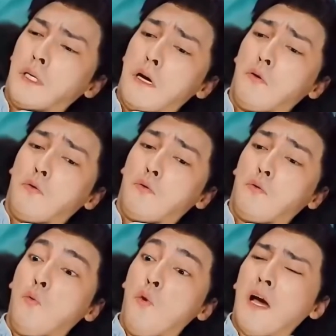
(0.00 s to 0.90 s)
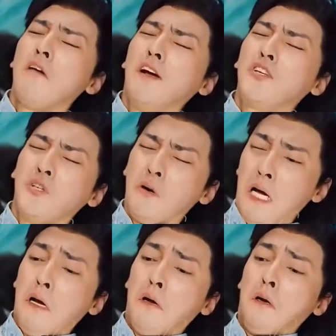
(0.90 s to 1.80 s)
Nương nương đừng, ta, ta đùa tí
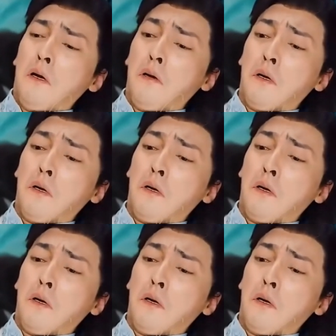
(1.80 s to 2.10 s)
thôi ấy mà.